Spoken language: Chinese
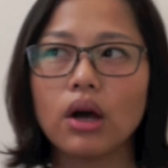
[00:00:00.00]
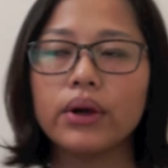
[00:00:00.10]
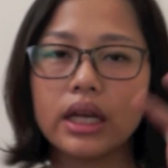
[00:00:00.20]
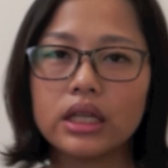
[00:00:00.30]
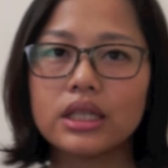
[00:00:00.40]
稍
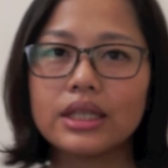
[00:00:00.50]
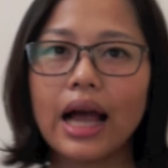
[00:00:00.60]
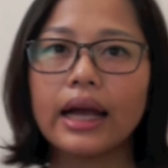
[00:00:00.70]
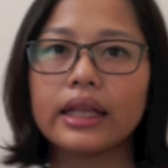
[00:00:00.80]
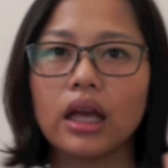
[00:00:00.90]
微年纪
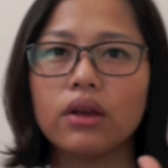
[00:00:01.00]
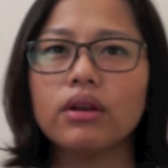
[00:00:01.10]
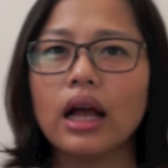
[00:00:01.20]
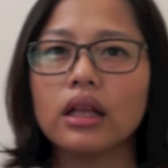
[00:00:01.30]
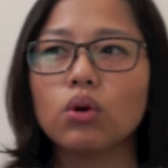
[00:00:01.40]
大一点，因
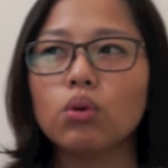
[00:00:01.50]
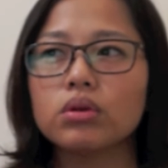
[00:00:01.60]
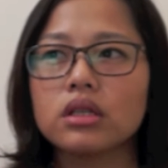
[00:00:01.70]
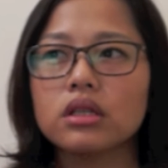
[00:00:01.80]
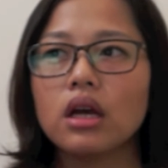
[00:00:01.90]
为他的故
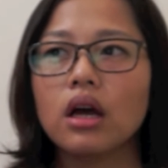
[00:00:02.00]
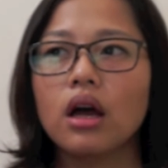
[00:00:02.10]
事，